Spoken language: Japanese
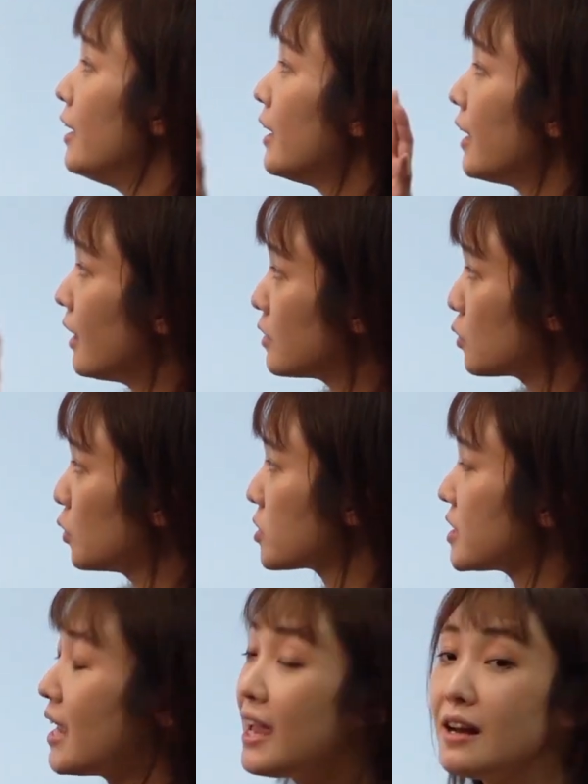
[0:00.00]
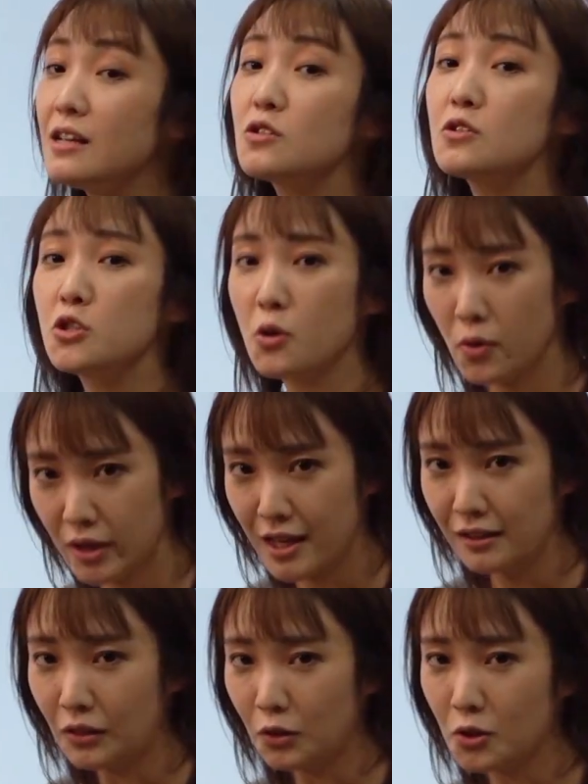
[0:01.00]
えその成立条
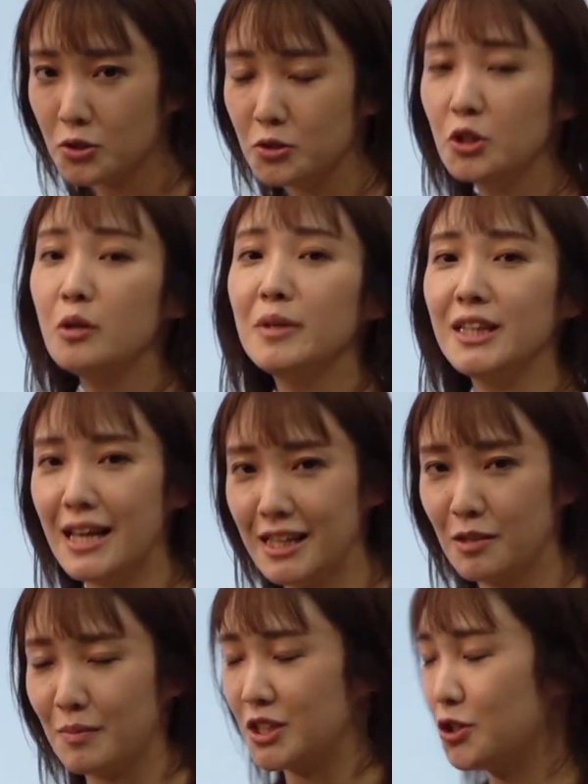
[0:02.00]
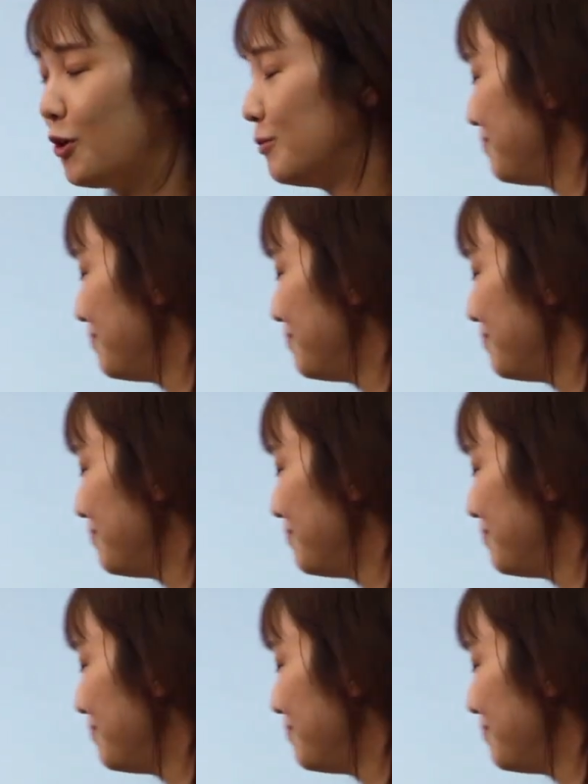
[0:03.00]
件というのを見ていきましょ